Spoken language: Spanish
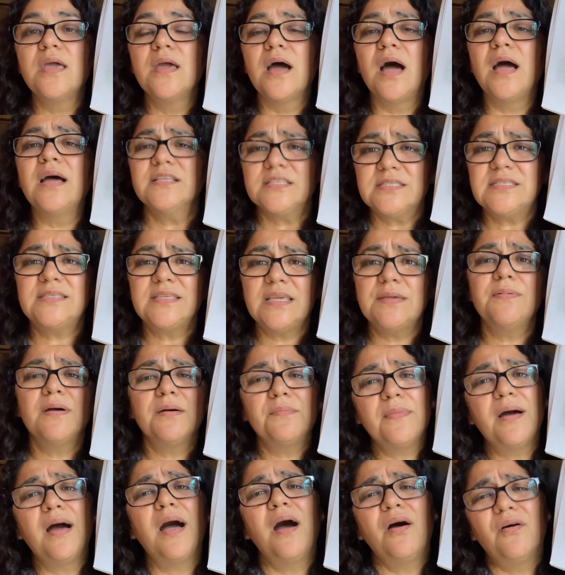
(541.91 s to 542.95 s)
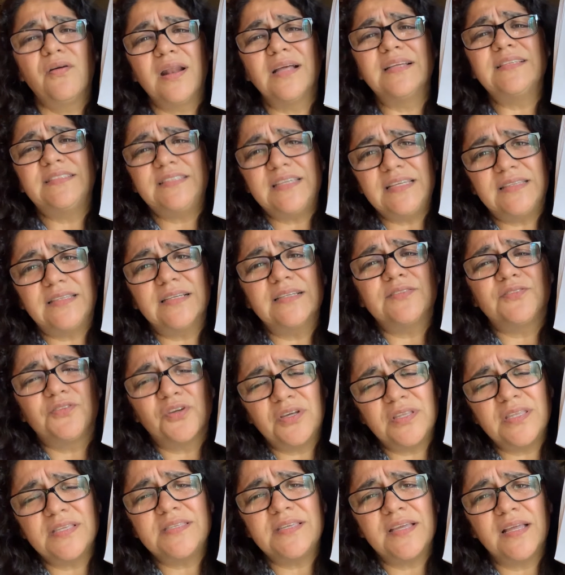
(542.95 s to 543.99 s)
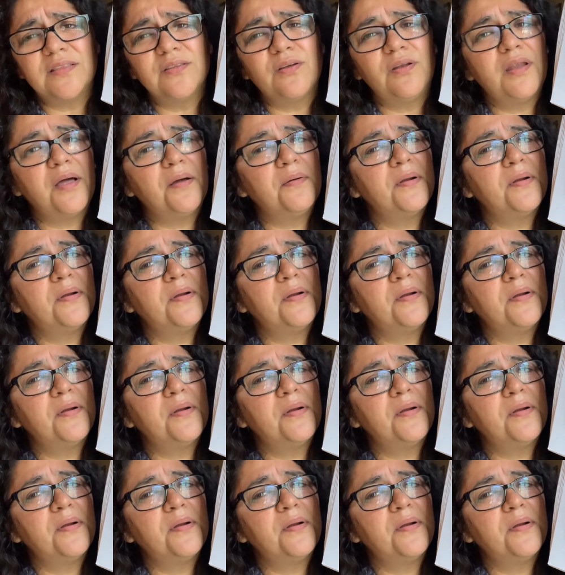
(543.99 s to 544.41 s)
Ah, sí, mamá, ahora sí te estoy diciendo la